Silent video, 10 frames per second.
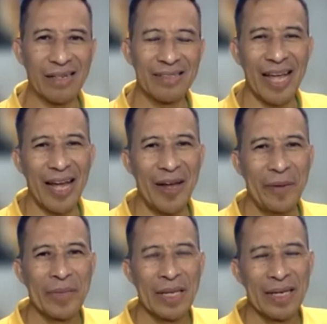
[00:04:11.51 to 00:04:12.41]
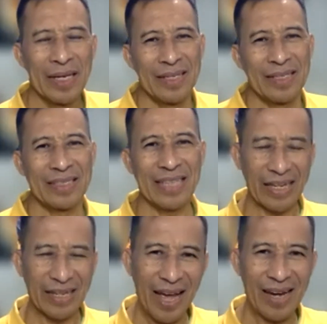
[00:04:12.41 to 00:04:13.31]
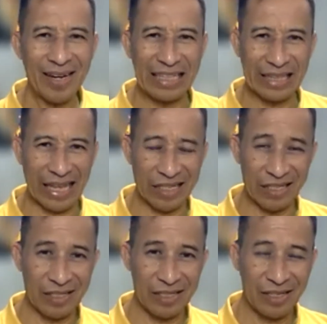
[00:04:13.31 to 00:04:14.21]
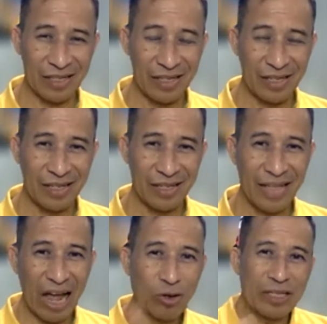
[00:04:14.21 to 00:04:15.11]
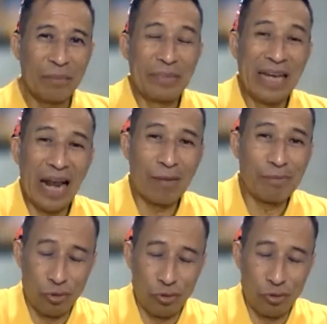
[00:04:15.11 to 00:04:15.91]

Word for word: Ya, saya dites tahun 90,